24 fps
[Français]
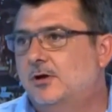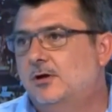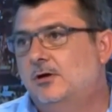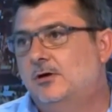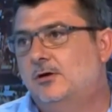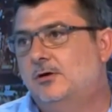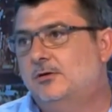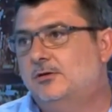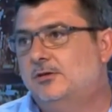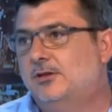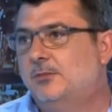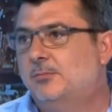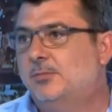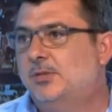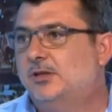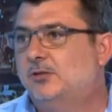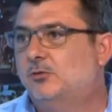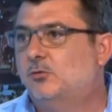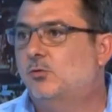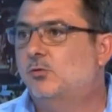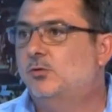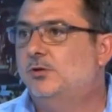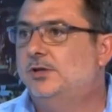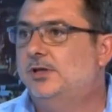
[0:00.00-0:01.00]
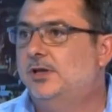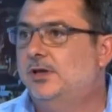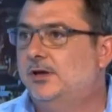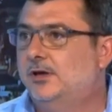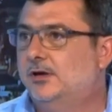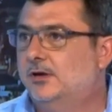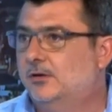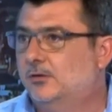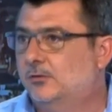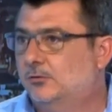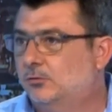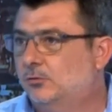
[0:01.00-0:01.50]
euh, des
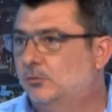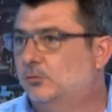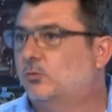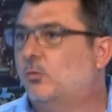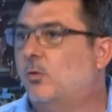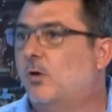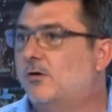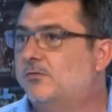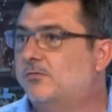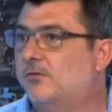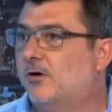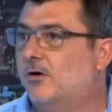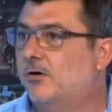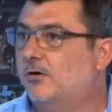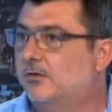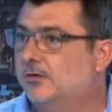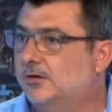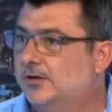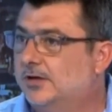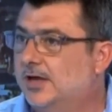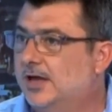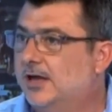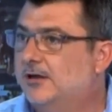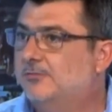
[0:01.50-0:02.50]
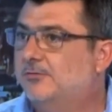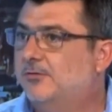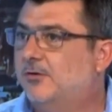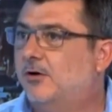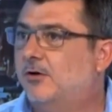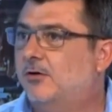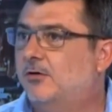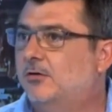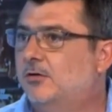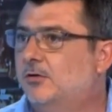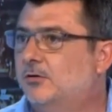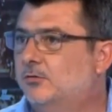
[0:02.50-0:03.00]
pétroliers de 3 francs et 1
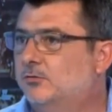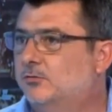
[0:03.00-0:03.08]
franc